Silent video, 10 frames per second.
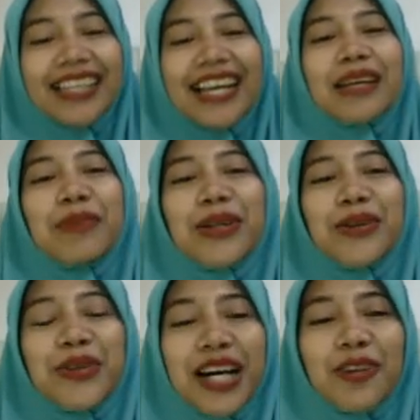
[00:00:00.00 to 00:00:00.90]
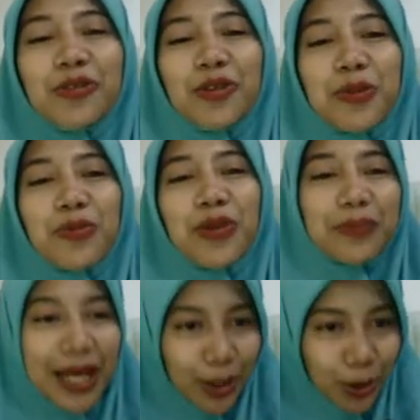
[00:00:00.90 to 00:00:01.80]
yang dapat digunakan untuk membuat
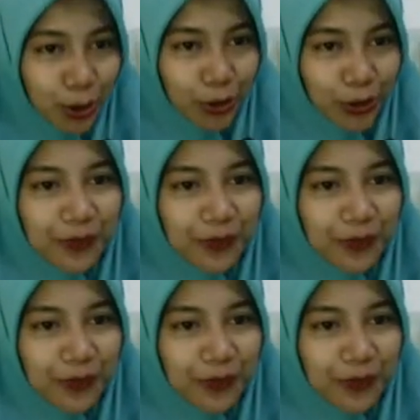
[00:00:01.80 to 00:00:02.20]
patung.